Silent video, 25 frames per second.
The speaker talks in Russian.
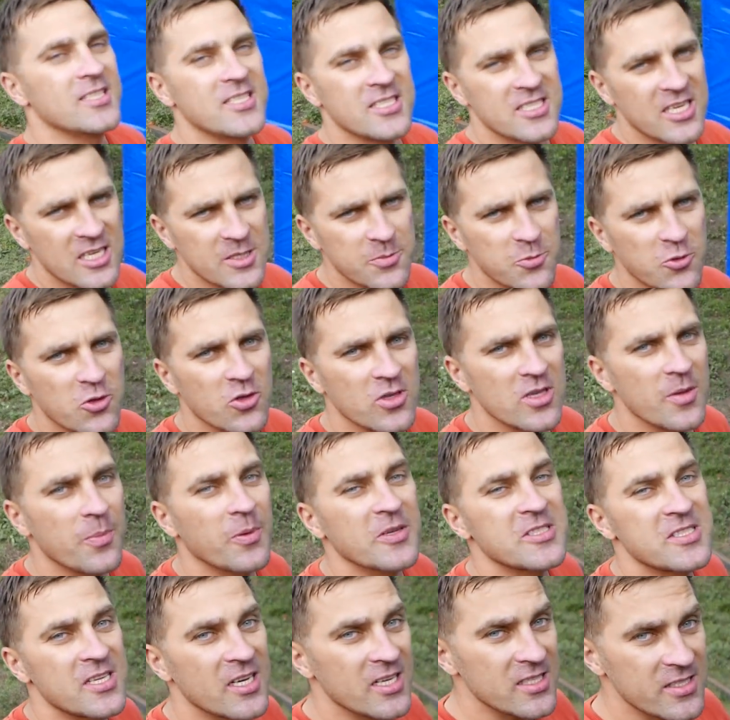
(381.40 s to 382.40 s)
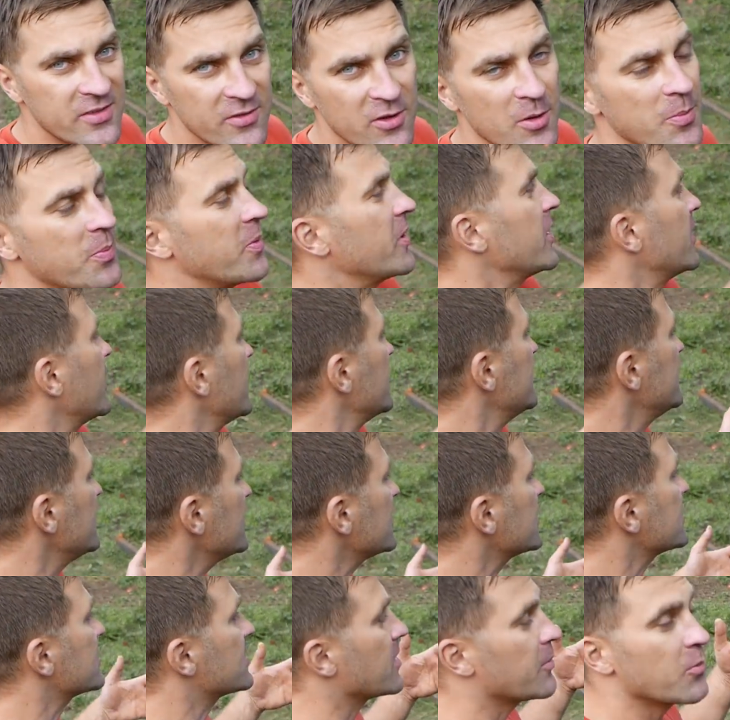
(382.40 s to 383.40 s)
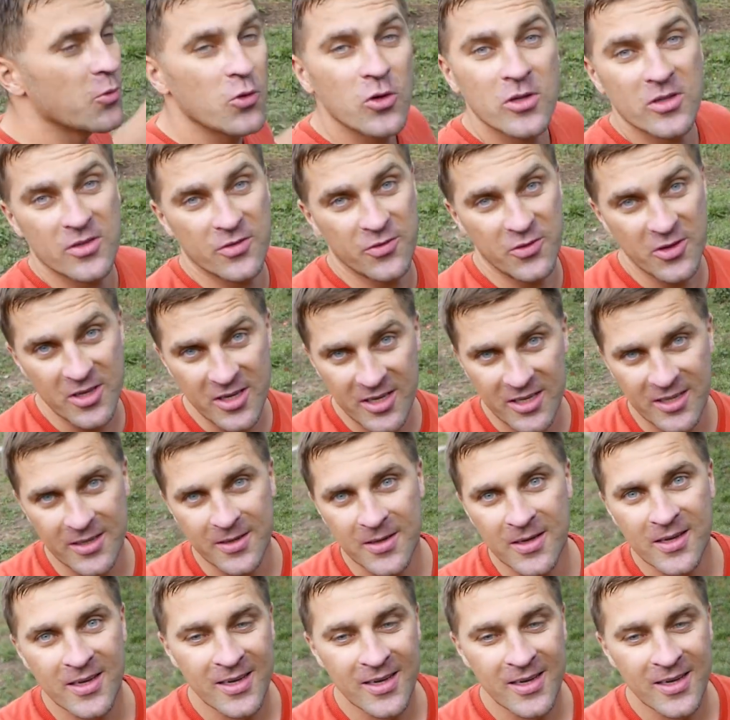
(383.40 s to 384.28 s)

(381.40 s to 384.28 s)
и сейчас буду непосредственно переходить к самой двери.